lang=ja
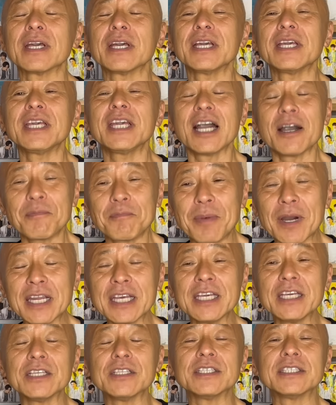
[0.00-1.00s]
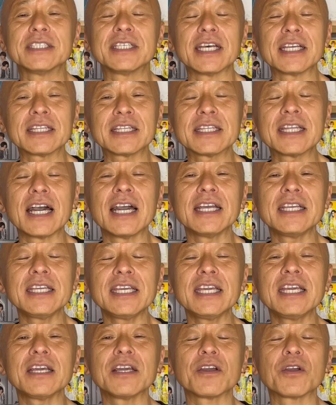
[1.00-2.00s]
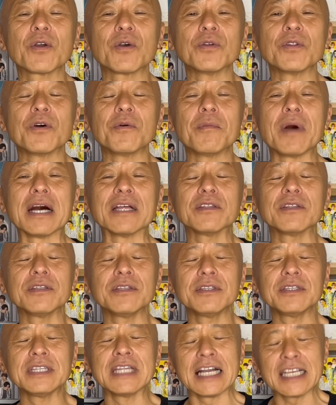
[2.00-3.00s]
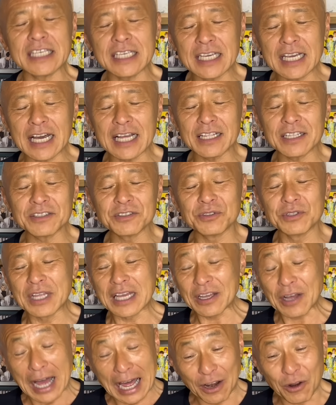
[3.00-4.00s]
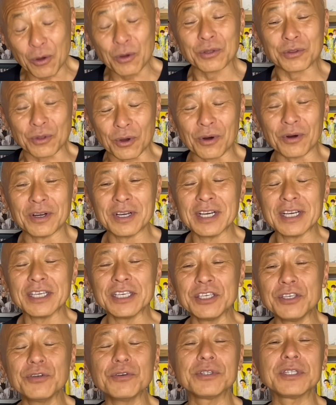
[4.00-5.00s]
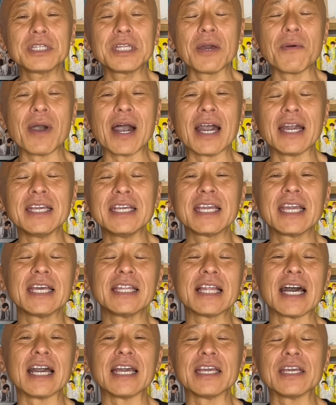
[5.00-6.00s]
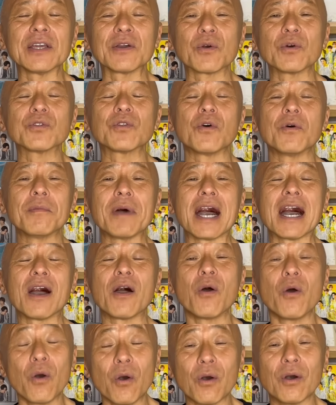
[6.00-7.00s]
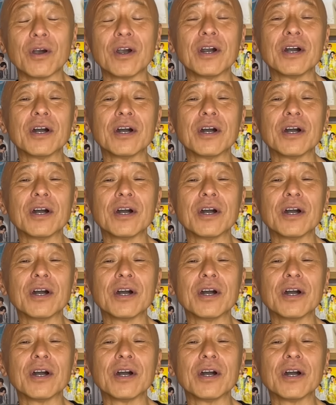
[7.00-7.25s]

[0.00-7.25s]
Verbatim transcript: やっぱり絶対にこのまあ何があろうと言ってはいけない言葉を